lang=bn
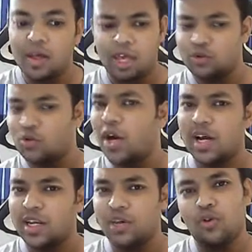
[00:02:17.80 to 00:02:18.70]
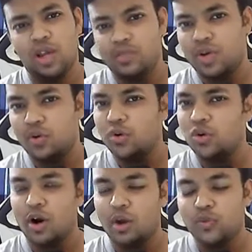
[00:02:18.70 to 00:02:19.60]
একটু ঘাটাঘাটি করলে আপনি ডাউনলোড
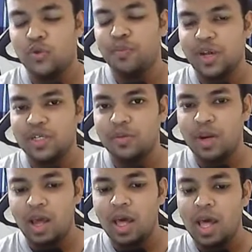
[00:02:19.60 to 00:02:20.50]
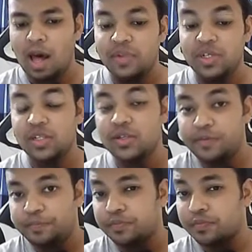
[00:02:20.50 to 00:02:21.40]
করার অপশন পেয়ে যাবেন আমি জাস্ট
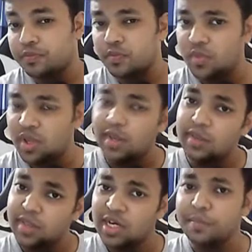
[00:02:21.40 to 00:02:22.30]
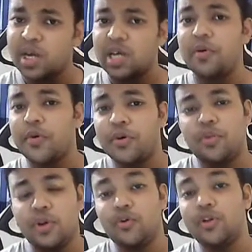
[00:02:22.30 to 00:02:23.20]
সেট আপটা কীভাবে
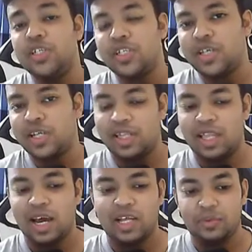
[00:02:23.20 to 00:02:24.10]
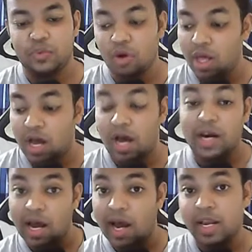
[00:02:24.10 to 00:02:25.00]
করবেন ওই জিনিসটা দেখাই দিব আর
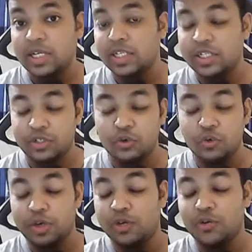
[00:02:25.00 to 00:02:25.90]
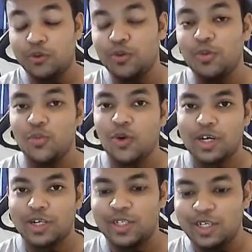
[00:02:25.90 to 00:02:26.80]
আরেকটা জিনিস খুবই গুরুত্বপূর্ণ
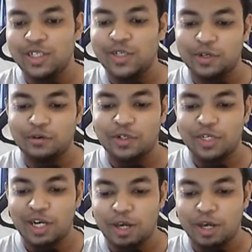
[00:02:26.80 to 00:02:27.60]
একটা জিনিস সেটা হচ্ছে